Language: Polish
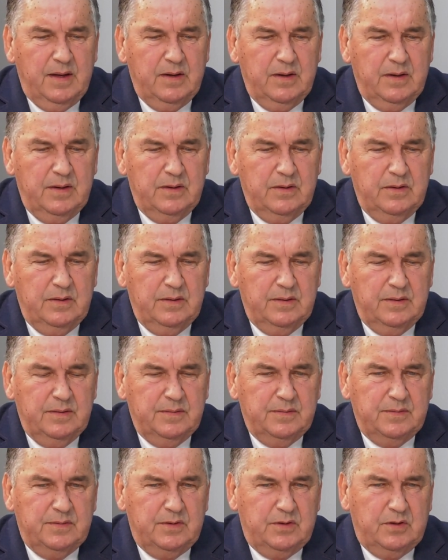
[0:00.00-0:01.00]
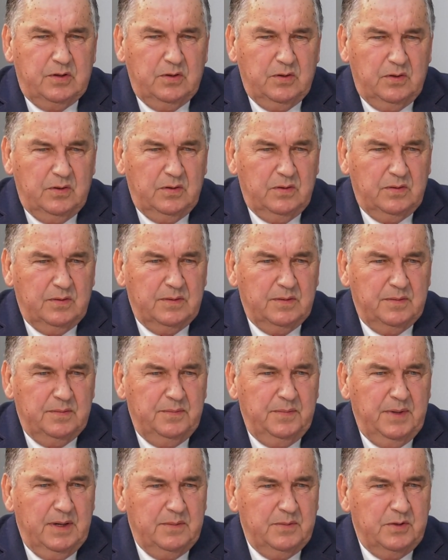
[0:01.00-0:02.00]
Y, to
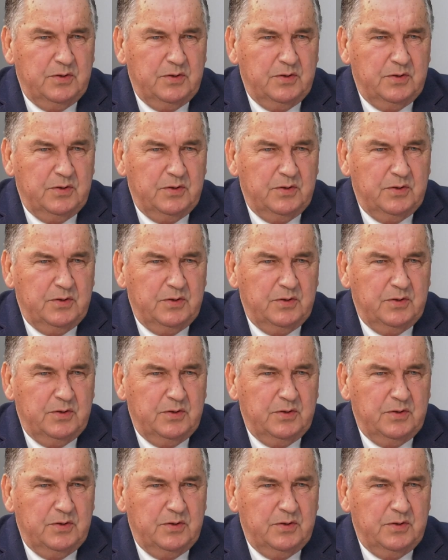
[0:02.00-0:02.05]
miałem